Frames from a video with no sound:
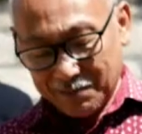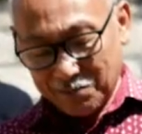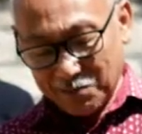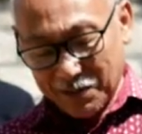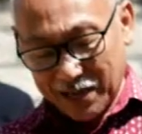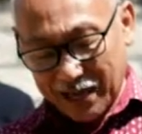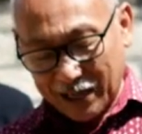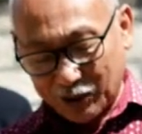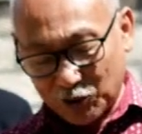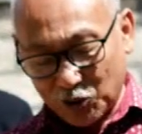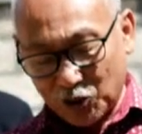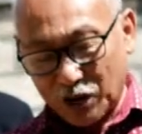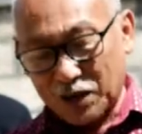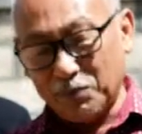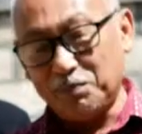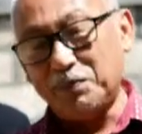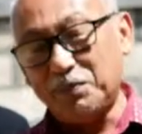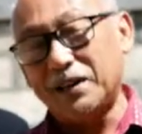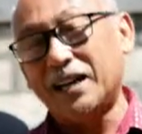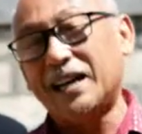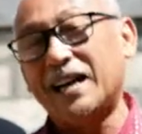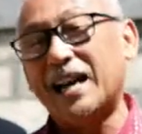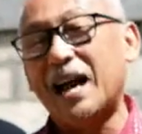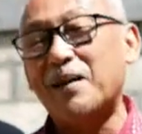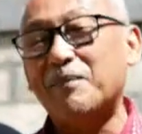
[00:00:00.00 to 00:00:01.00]
melakukan
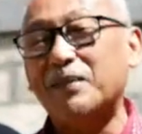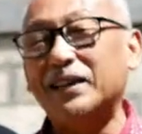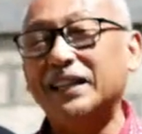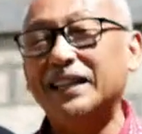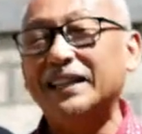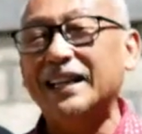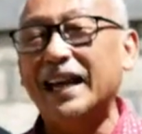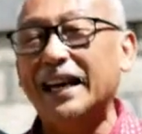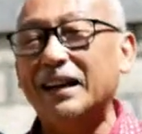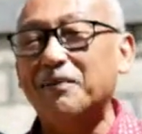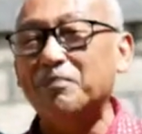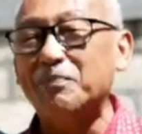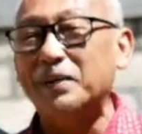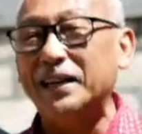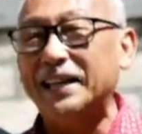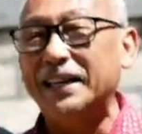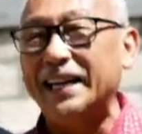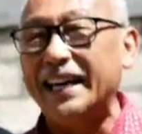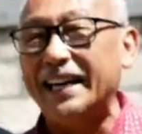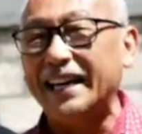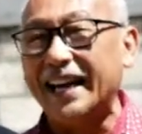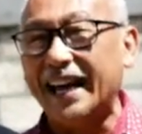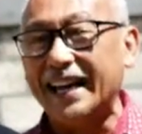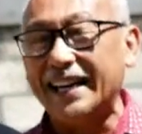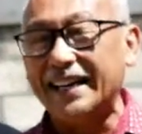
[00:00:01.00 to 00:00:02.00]
penanaman di dalam
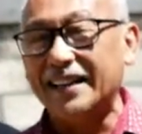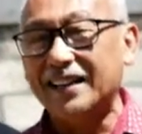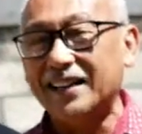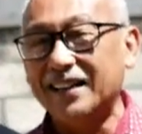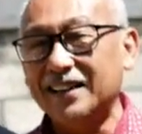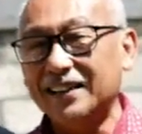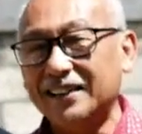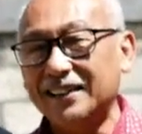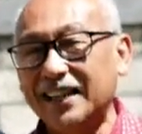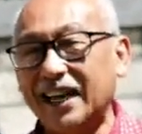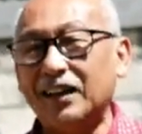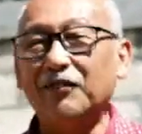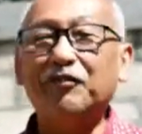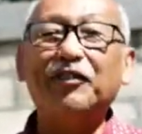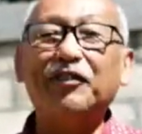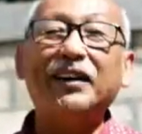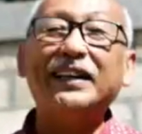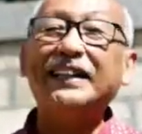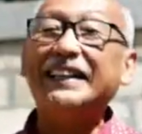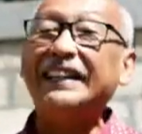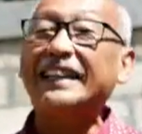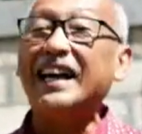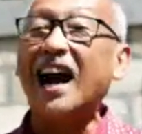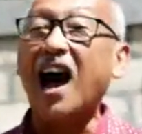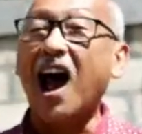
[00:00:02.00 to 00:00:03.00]
bedengan dan
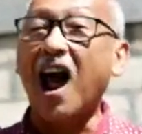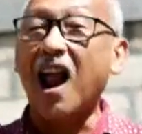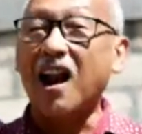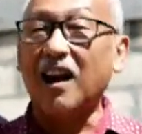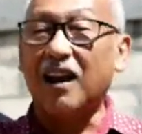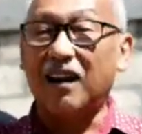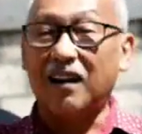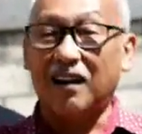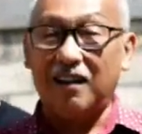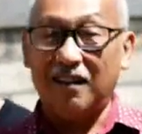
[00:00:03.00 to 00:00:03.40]
vertikal.